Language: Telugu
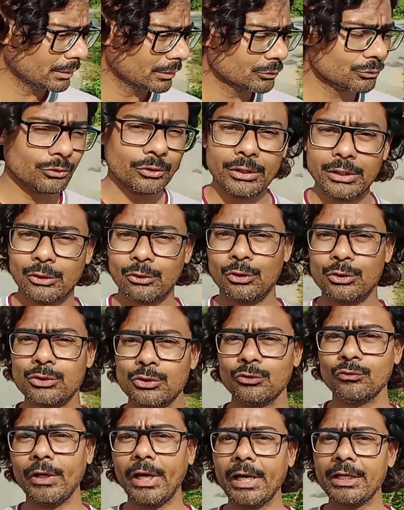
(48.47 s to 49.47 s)
సో ఈరోజు
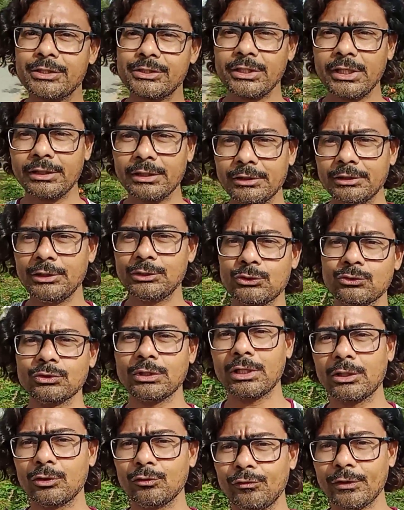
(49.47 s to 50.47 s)
వ్యాక్సిన్ అయితే
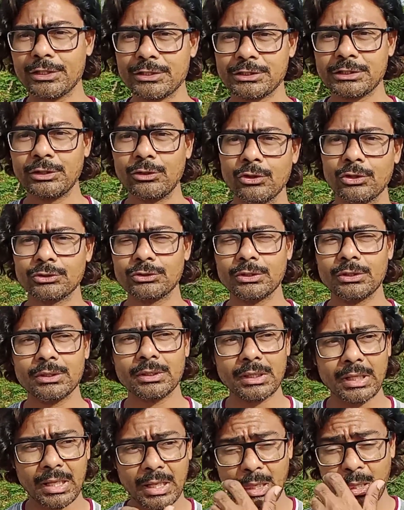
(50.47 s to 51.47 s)
తీసుకున్నాను ఫస్ట్ డోసు
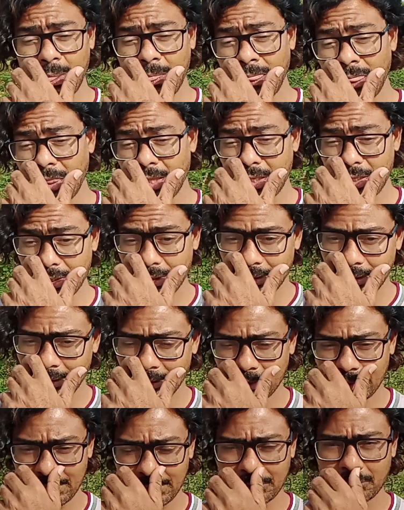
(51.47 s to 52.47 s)
అండ్
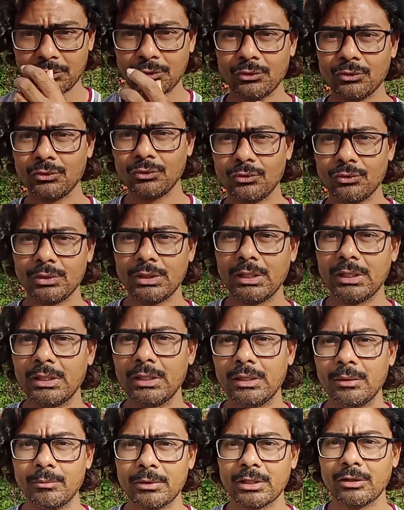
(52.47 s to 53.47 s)
ఇంకా నేను
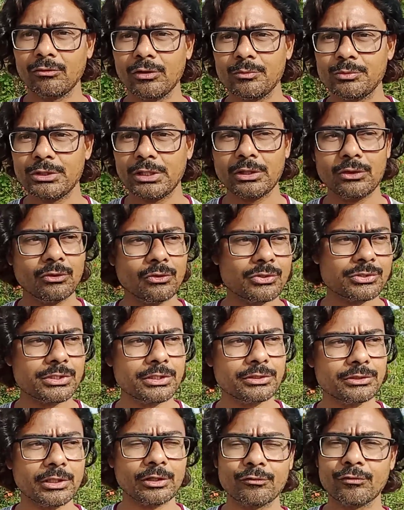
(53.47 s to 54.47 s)
మన వెబ్సైట్లో నుంచి
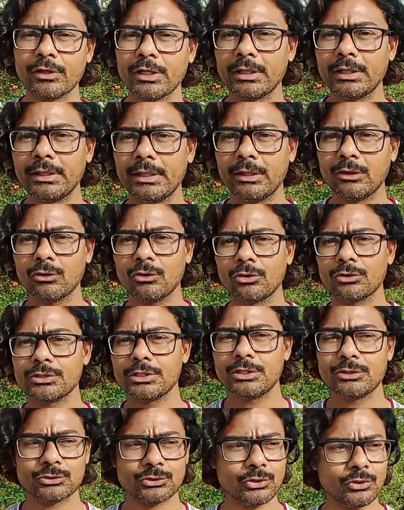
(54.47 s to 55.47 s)
సర్టిఫికేట్ డౌన్లోడ్
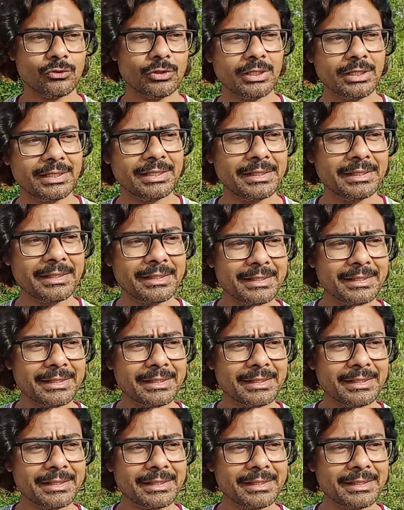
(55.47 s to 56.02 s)
చేసుకోవాలి